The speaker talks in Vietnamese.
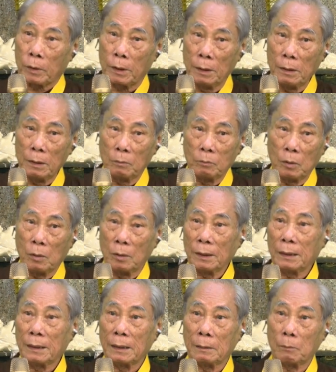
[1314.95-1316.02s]
Chính ông
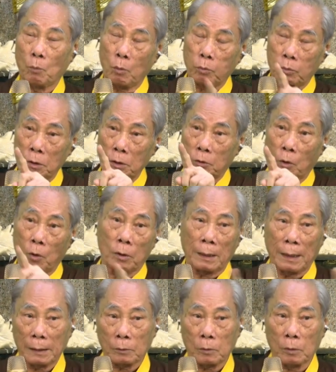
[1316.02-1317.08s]
nói cái này, một vị
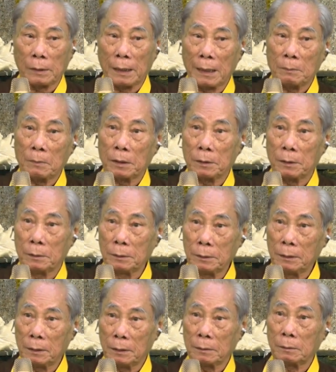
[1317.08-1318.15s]
toàn năng toàn giác mà
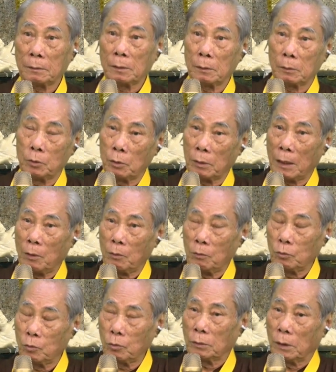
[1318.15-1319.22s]
chửi thì khéo
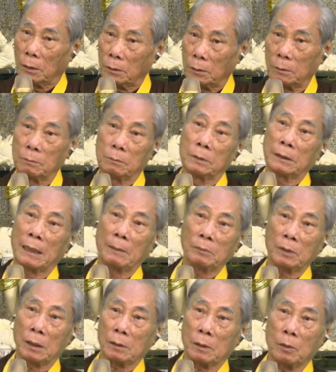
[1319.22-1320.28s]
xuống tới 18
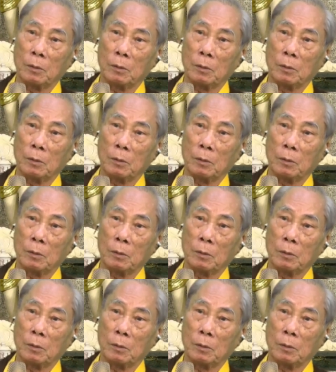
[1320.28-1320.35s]
tầng